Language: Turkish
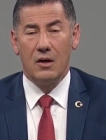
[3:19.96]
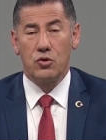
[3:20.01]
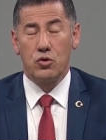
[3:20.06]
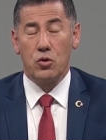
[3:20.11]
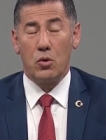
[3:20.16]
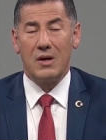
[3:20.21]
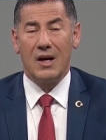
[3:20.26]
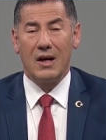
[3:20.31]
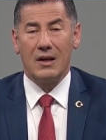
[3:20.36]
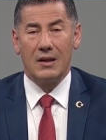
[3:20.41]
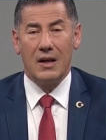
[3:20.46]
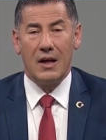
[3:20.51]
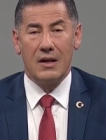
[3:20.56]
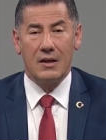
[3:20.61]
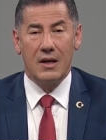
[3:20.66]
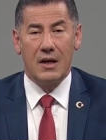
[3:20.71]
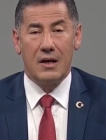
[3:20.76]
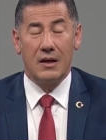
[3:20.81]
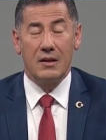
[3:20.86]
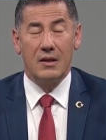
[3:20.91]

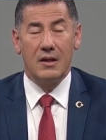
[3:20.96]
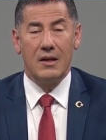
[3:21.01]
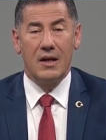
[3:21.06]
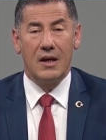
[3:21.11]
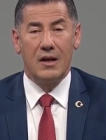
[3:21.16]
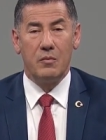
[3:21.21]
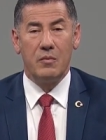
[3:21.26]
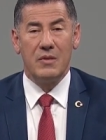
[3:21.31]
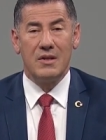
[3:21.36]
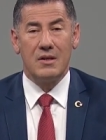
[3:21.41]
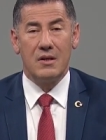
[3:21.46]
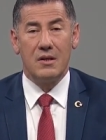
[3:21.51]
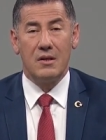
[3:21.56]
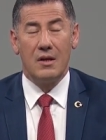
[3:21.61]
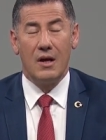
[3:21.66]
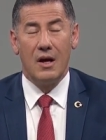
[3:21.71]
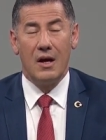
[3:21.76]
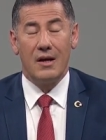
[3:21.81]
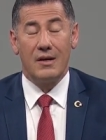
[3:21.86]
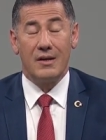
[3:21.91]
sokaklarda
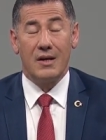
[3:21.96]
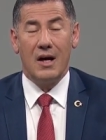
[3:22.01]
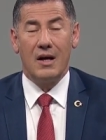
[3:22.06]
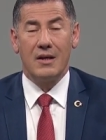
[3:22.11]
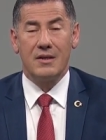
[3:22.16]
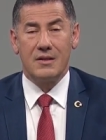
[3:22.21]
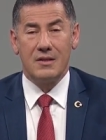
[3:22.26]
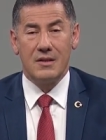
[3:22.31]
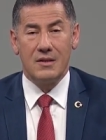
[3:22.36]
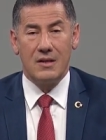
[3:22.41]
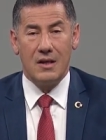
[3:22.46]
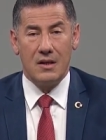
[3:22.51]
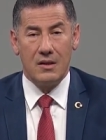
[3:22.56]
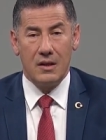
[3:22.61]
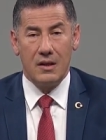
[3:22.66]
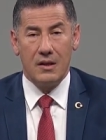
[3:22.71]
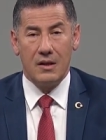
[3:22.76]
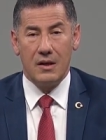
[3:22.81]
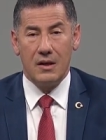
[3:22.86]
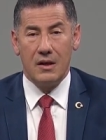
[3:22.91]
kadınlarımızın rahatsız
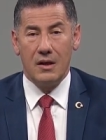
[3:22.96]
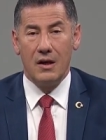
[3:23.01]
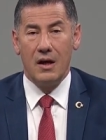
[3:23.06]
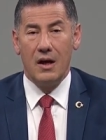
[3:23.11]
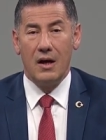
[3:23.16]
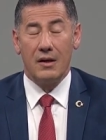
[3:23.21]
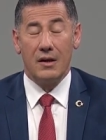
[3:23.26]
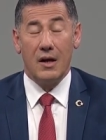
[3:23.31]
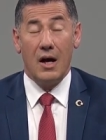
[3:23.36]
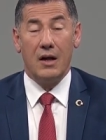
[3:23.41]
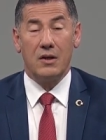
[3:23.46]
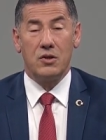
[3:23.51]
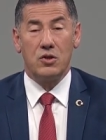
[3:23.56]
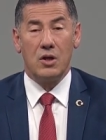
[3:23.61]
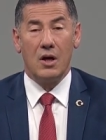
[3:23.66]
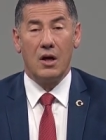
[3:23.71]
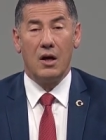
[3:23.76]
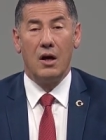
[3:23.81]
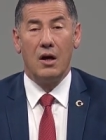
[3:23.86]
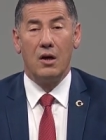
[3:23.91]
edildiği,
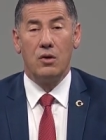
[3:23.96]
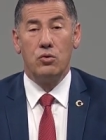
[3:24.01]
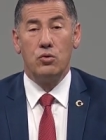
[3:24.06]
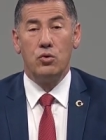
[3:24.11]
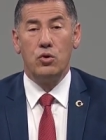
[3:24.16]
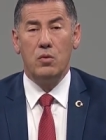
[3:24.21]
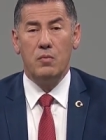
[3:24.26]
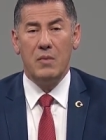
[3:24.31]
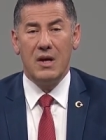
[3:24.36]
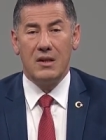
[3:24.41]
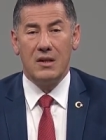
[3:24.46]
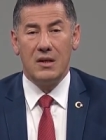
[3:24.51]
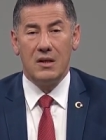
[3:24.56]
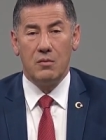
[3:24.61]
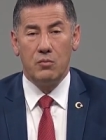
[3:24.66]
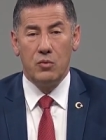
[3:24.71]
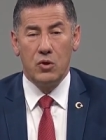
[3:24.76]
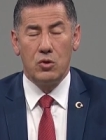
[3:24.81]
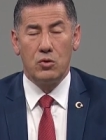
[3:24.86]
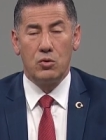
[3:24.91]
rahatça
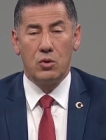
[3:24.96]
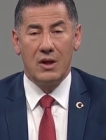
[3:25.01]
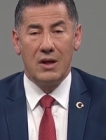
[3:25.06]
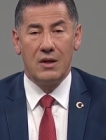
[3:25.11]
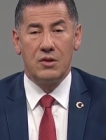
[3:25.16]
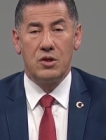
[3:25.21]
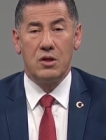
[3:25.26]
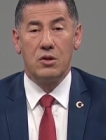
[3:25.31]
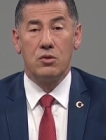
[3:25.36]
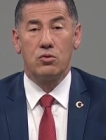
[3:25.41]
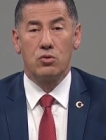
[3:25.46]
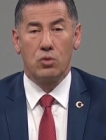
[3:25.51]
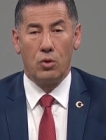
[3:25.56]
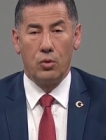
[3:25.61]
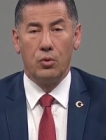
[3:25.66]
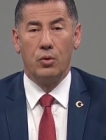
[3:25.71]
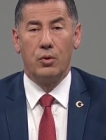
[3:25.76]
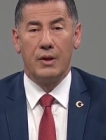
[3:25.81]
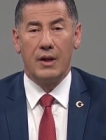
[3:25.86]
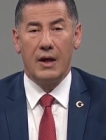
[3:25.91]
yürümediği bir sürecin
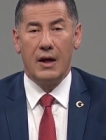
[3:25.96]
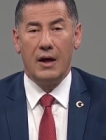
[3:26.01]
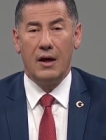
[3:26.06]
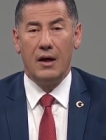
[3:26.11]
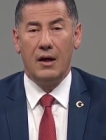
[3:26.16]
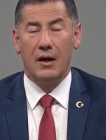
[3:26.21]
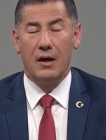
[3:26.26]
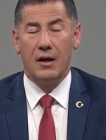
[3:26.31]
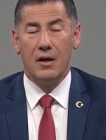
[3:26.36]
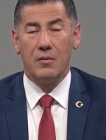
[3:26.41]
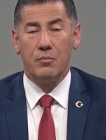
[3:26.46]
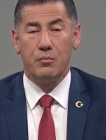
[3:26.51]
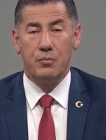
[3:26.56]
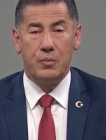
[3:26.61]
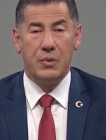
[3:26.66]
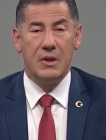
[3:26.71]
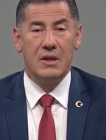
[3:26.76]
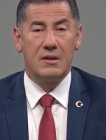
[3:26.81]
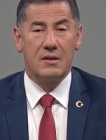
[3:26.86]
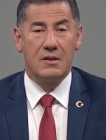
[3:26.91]
sonunda
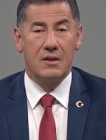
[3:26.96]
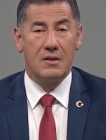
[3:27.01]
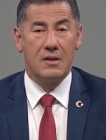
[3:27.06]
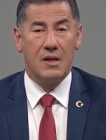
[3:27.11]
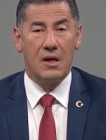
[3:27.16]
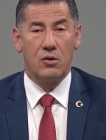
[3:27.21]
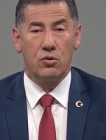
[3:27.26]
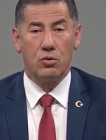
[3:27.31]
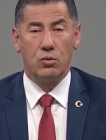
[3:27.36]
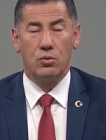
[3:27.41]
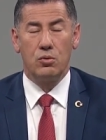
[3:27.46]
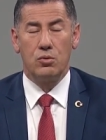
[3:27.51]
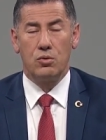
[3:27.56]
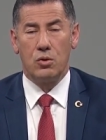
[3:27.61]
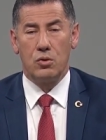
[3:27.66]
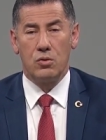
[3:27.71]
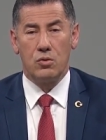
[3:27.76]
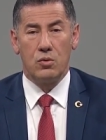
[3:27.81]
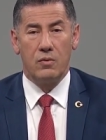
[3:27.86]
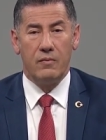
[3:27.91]
biz size şunun
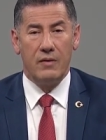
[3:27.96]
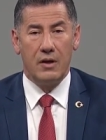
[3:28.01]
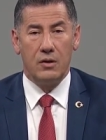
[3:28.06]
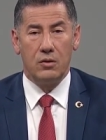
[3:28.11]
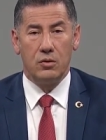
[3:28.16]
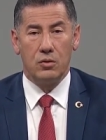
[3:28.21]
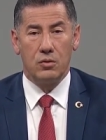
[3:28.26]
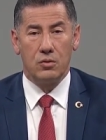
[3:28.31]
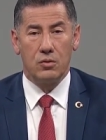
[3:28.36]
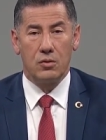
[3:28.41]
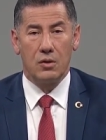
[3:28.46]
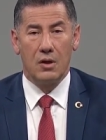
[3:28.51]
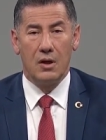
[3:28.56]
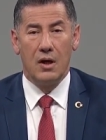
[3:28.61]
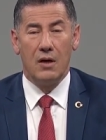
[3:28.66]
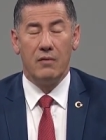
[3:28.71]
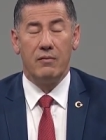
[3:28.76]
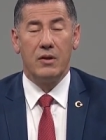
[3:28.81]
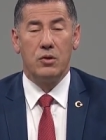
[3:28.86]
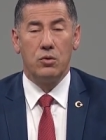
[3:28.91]
sözünü veriyoruz.
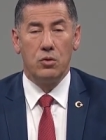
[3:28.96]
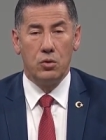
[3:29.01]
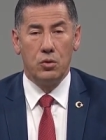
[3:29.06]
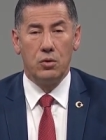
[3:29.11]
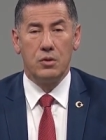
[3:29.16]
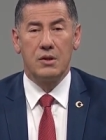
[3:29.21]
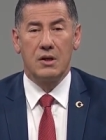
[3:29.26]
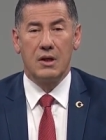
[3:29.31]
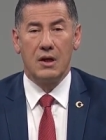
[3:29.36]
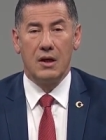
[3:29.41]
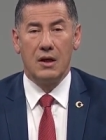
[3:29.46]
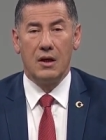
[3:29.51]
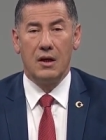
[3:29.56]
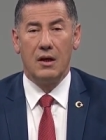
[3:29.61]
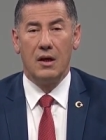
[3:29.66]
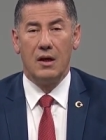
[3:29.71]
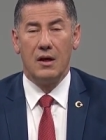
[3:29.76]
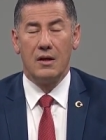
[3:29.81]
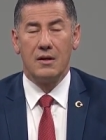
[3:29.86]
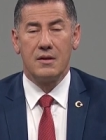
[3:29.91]
Ve diyoruz
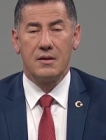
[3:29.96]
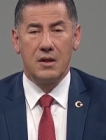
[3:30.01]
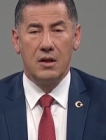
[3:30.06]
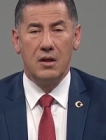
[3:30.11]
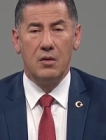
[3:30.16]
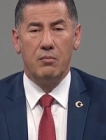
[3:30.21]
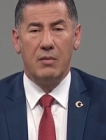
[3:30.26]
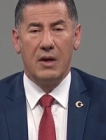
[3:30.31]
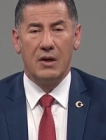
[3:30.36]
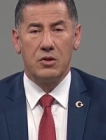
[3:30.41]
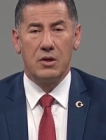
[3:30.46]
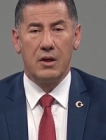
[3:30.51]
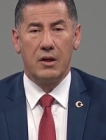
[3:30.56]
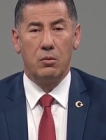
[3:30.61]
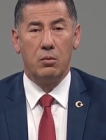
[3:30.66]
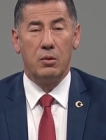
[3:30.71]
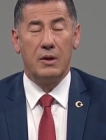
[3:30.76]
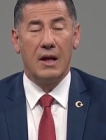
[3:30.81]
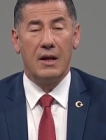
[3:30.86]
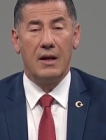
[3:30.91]
ki
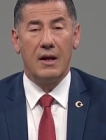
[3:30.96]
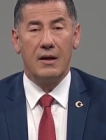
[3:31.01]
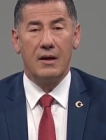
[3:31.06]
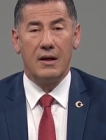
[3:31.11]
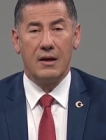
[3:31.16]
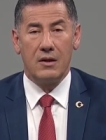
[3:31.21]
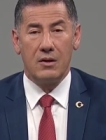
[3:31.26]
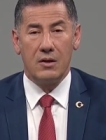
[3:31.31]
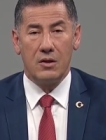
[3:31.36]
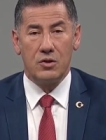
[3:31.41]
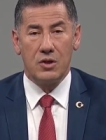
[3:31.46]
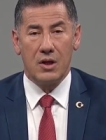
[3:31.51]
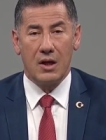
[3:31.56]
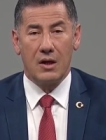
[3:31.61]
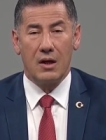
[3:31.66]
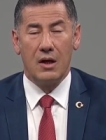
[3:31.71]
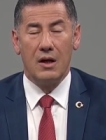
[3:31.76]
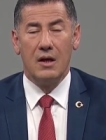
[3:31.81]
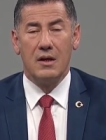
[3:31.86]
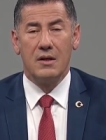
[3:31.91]
sığınmacılar ülkelerine
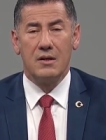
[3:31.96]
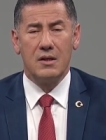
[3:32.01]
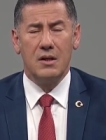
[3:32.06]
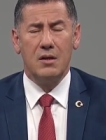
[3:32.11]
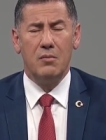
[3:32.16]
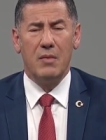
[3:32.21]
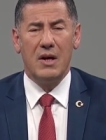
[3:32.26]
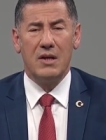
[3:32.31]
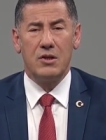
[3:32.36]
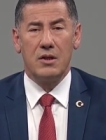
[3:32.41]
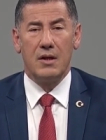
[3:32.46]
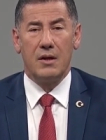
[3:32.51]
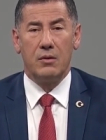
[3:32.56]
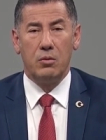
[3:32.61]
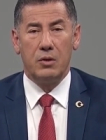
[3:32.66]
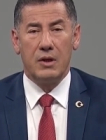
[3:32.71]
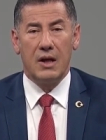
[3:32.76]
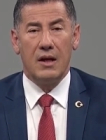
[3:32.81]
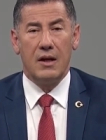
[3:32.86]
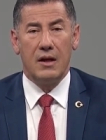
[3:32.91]
gidecek. Sığınmacılar
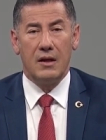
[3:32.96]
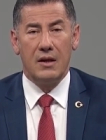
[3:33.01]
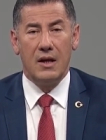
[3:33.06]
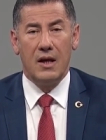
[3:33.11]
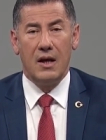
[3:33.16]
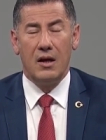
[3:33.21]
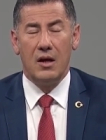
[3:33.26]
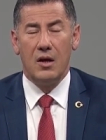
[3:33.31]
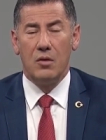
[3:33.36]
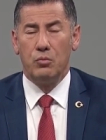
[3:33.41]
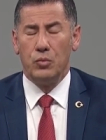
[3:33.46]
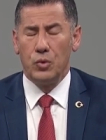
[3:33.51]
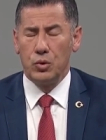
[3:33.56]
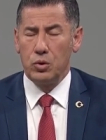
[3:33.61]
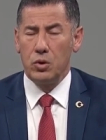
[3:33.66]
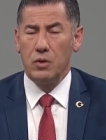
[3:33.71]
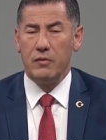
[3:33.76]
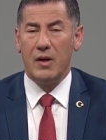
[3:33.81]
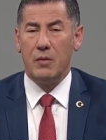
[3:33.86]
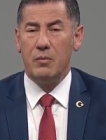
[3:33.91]
ülkelerine
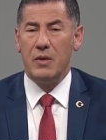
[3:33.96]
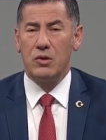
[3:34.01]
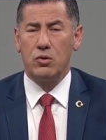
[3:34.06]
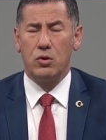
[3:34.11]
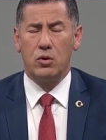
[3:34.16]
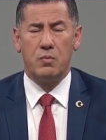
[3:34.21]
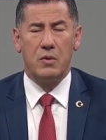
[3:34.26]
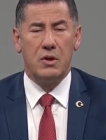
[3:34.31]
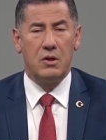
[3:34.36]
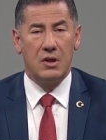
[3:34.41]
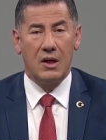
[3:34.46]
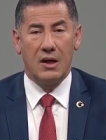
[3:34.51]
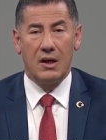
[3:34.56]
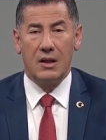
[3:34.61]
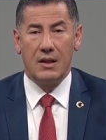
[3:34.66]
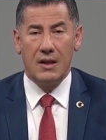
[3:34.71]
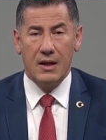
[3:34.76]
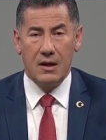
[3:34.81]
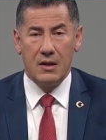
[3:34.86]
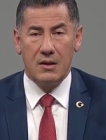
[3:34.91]
mutlu ve mesut bir
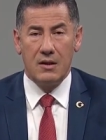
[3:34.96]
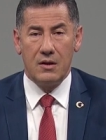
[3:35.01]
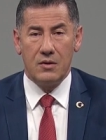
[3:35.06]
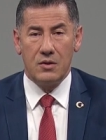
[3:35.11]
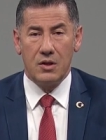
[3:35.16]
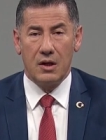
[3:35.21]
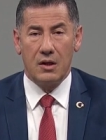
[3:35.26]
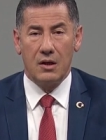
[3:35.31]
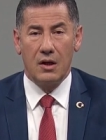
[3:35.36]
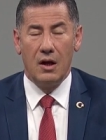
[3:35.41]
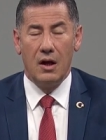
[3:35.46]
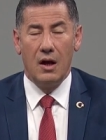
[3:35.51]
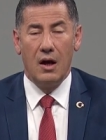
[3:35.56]
şekilde gidecek.